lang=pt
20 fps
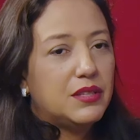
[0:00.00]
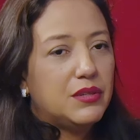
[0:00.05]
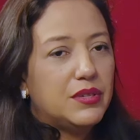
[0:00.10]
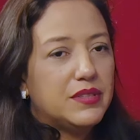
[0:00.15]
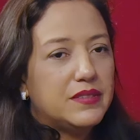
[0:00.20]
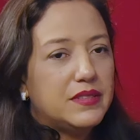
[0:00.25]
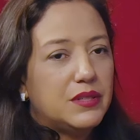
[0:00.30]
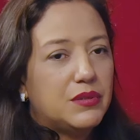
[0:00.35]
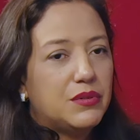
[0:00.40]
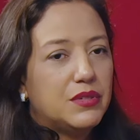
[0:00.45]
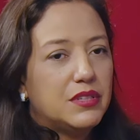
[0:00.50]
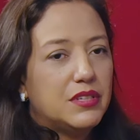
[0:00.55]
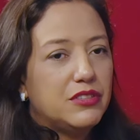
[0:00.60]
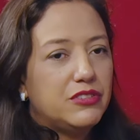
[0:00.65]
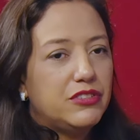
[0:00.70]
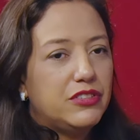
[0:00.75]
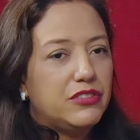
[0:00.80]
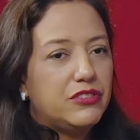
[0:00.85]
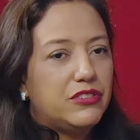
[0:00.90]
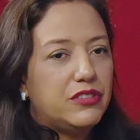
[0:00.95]
Então, assim, quando a
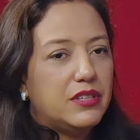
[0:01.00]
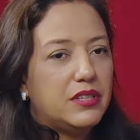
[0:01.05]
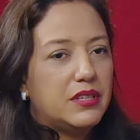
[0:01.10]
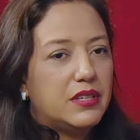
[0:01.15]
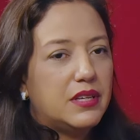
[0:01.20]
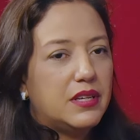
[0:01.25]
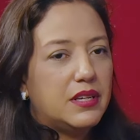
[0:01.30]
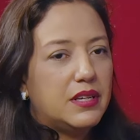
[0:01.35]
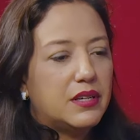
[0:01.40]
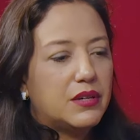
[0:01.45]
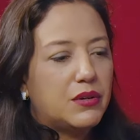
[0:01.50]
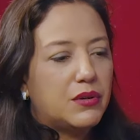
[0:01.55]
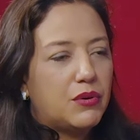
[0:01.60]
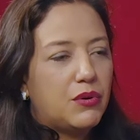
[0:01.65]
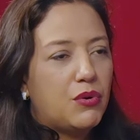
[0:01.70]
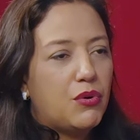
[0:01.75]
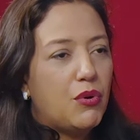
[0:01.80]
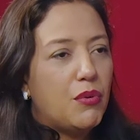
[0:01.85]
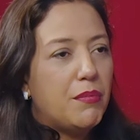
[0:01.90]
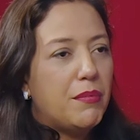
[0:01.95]
gente é,
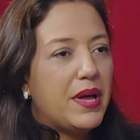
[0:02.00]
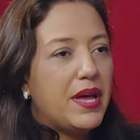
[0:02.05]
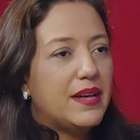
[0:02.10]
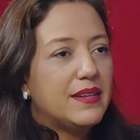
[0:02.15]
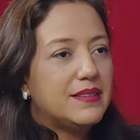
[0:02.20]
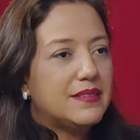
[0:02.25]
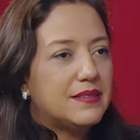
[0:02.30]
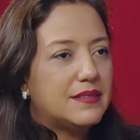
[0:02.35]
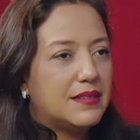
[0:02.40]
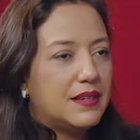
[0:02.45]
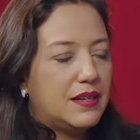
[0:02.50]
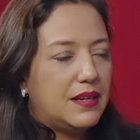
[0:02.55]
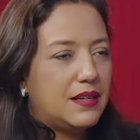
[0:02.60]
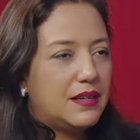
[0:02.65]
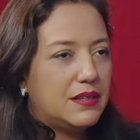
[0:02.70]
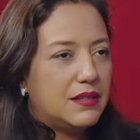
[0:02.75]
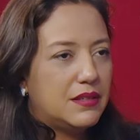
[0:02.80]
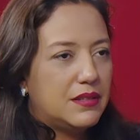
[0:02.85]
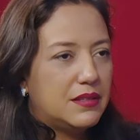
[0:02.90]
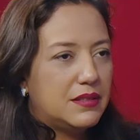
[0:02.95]
começa
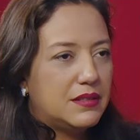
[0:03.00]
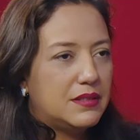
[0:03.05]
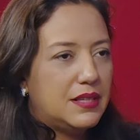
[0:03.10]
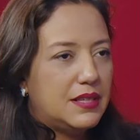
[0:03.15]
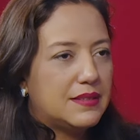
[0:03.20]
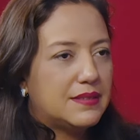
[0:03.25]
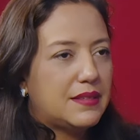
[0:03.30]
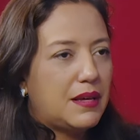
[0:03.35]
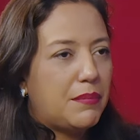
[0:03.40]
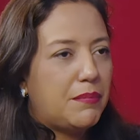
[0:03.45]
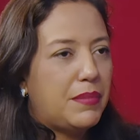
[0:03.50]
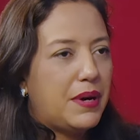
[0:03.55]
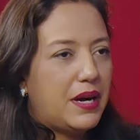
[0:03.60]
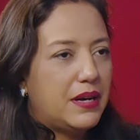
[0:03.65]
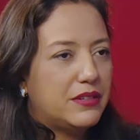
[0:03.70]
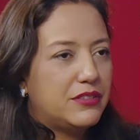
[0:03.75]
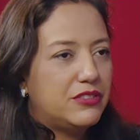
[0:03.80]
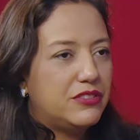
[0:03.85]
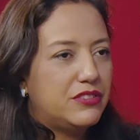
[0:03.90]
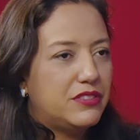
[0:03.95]
nessa
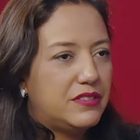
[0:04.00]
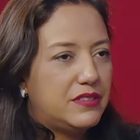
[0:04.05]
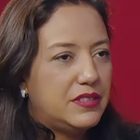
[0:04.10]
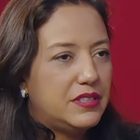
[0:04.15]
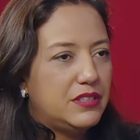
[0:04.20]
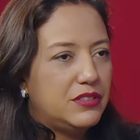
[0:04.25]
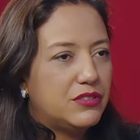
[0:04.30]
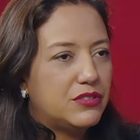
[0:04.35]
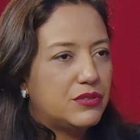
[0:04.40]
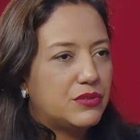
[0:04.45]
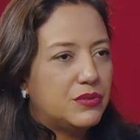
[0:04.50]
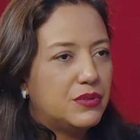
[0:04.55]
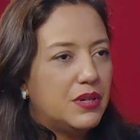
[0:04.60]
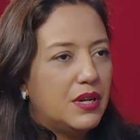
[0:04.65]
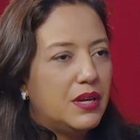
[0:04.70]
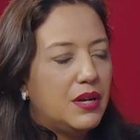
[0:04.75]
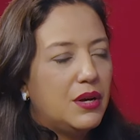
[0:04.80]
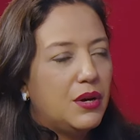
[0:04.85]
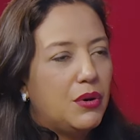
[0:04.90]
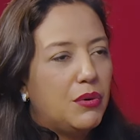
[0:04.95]
parte de síndico,
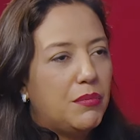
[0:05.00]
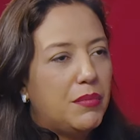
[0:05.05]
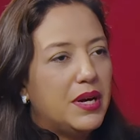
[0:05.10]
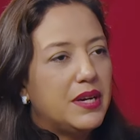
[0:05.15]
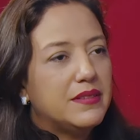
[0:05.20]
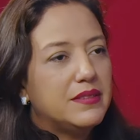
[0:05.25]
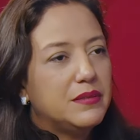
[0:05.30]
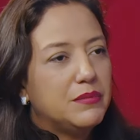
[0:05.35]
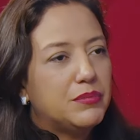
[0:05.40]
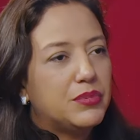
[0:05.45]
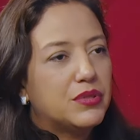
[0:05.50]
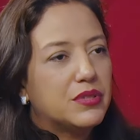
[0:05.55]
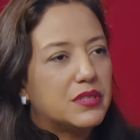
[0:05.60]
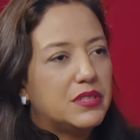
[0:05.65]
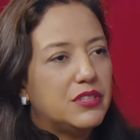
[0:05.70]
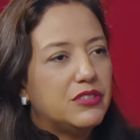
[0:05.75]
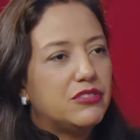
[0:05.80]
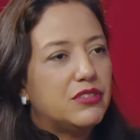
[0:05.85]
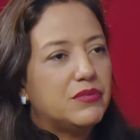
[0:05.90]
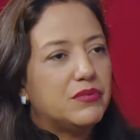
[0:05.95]
o mais
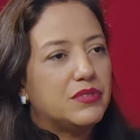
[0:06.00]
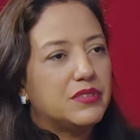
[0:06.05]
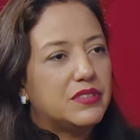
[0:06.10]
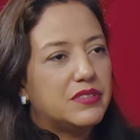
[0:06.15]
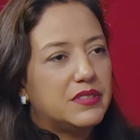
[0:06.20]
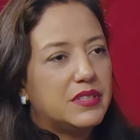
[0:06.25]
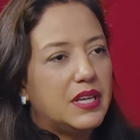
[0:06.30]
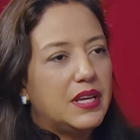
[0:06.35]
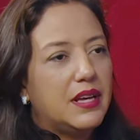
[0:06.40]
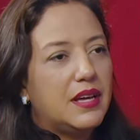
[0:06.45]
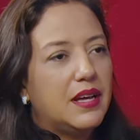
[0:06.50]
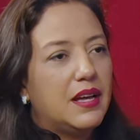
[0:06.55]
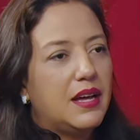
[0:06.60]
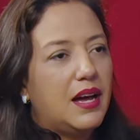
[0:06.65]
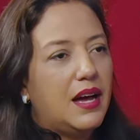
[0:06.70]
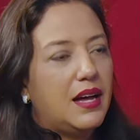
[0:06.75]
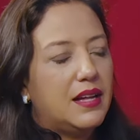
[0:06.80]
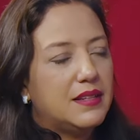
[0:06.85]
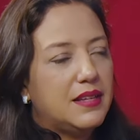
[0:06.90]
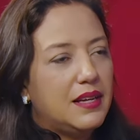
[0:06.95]
importante é você
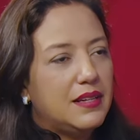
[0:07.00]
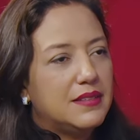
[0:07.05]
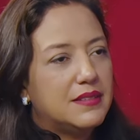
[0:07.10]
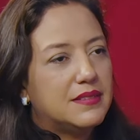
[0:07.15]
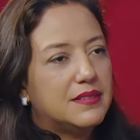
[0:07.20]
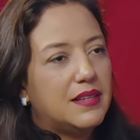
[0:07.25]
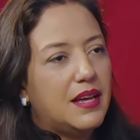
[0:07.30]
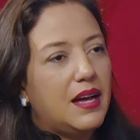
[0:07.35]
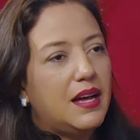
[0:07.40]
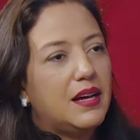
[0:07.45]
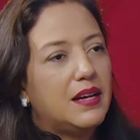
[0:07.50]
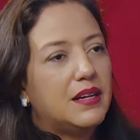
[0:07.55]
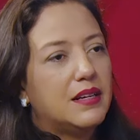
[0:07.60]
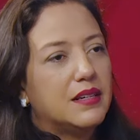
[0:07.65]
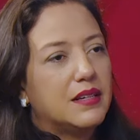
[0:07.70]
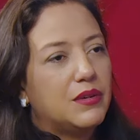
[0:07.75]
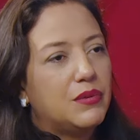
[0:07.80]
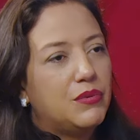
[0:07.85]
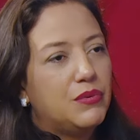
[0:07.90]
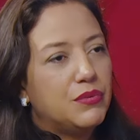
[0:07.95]
analisar
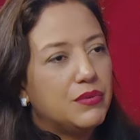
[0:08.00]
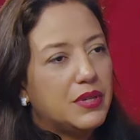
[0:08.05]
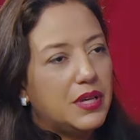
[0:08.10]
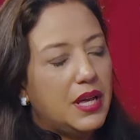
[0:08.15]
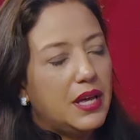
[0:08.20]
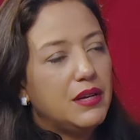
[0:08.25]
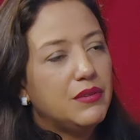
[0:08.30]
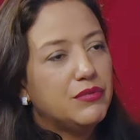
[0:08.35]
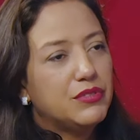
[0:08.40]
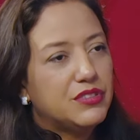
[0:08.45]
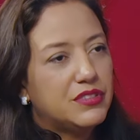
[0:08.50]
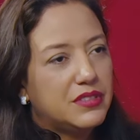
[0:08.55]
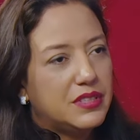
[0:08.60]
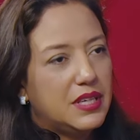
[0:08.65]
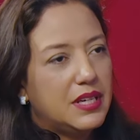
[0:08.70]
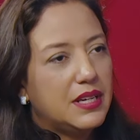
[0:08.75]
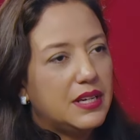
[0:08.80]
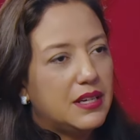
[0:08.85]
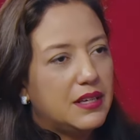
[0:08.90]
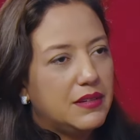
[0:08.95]
com quem
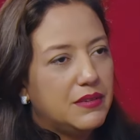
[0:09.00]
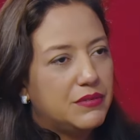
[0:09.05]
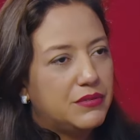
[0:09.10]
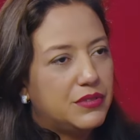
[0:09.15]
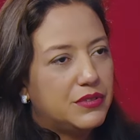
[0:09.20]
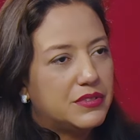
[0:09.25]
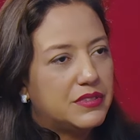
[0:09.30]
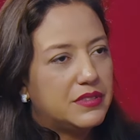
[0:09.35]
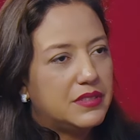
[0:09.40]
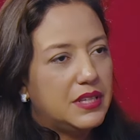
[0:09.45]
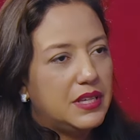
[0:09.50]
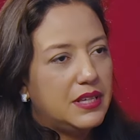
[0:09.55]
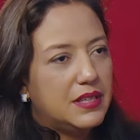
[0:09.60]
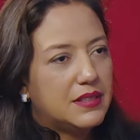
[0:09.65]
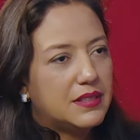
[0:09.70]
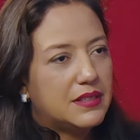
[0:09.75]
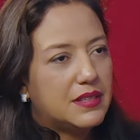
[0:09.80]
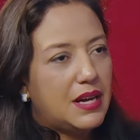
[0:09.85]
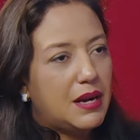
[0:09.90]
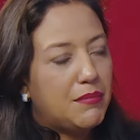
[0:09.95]
você,
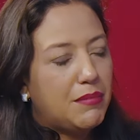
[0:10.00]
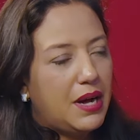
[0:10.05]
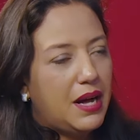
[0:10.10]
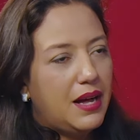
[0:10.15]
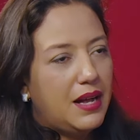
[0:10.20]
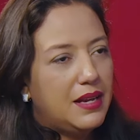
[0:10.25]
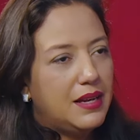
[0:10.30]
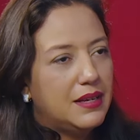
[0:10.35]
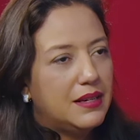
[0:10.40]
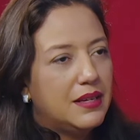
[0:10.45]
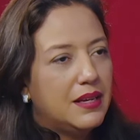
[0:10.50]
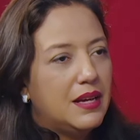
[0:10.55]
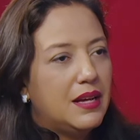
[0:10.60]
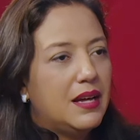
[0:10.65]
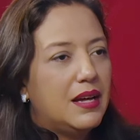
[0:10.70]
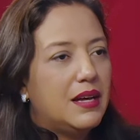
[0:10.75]
você trabalha.